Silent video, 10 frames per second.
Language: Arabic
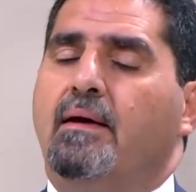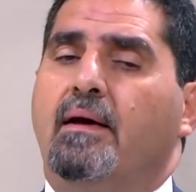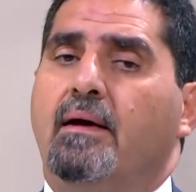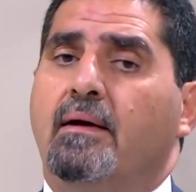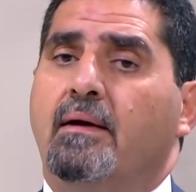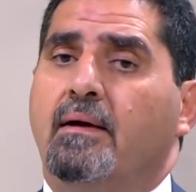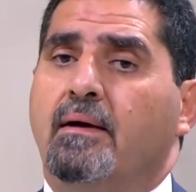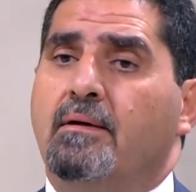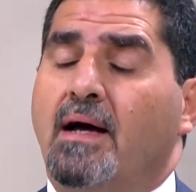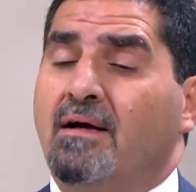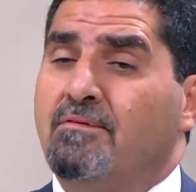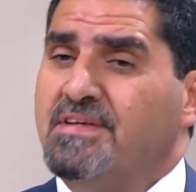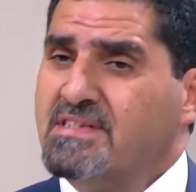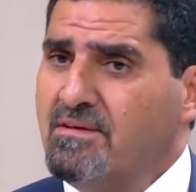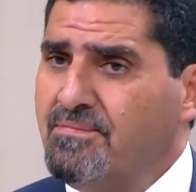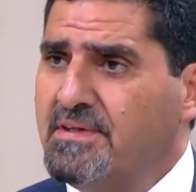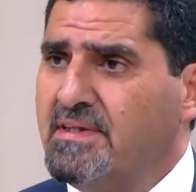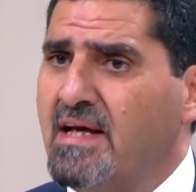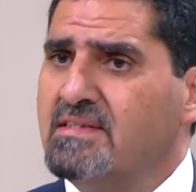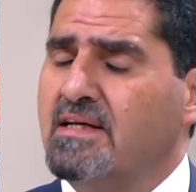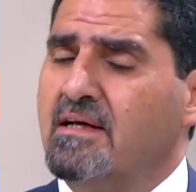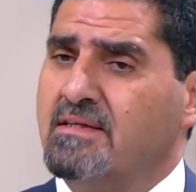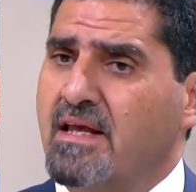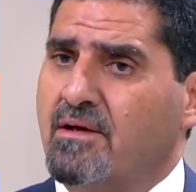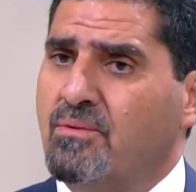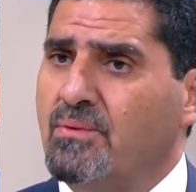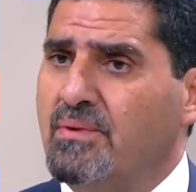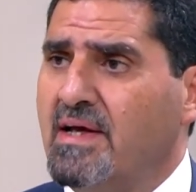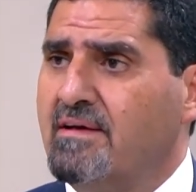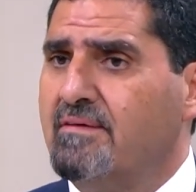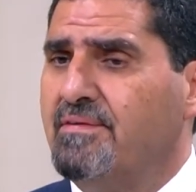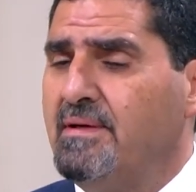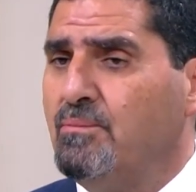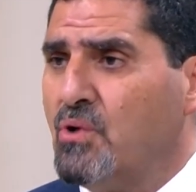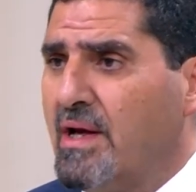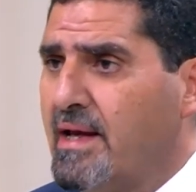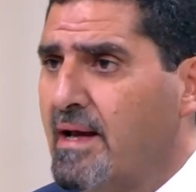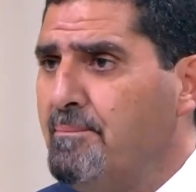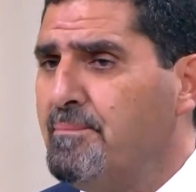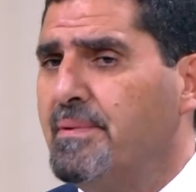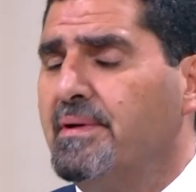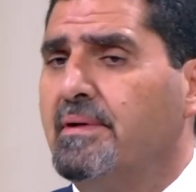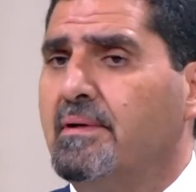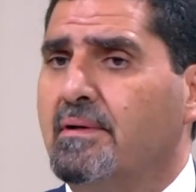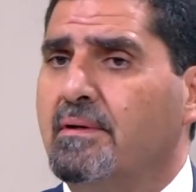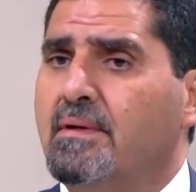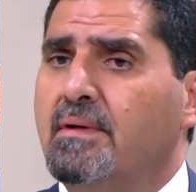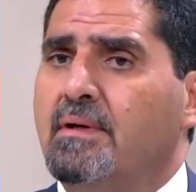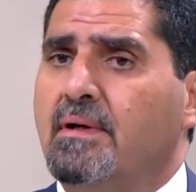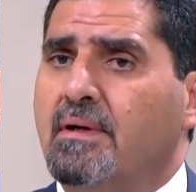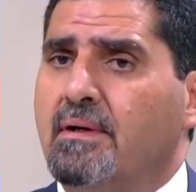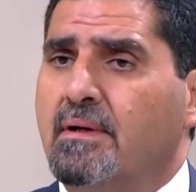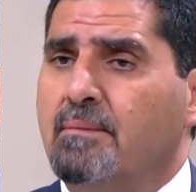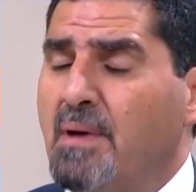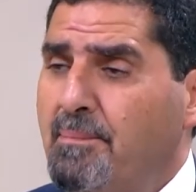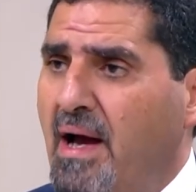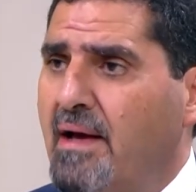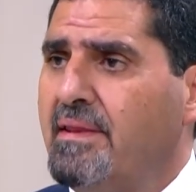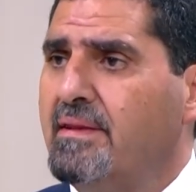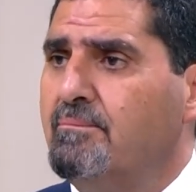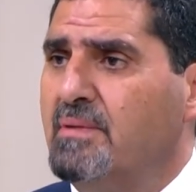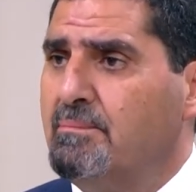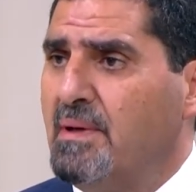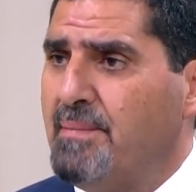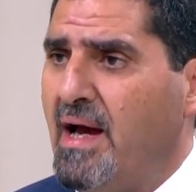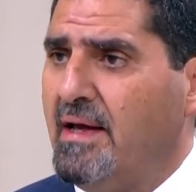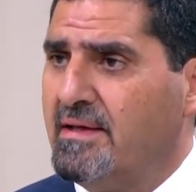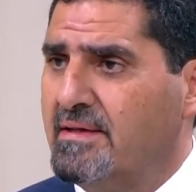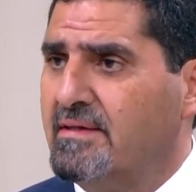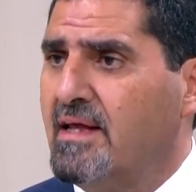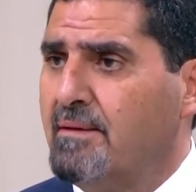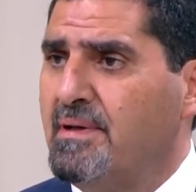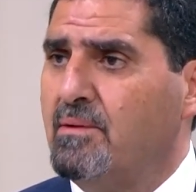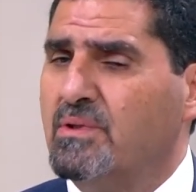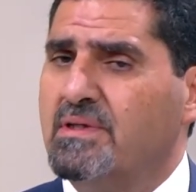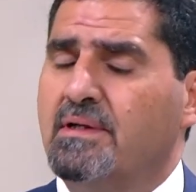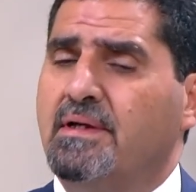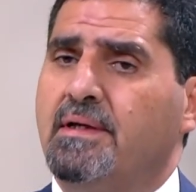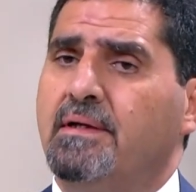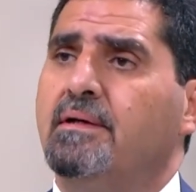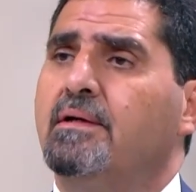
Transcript: آه، آه، في الصف التاسع سيكون هناك في مركب آه، مبحث من مباحث التربية الوطنية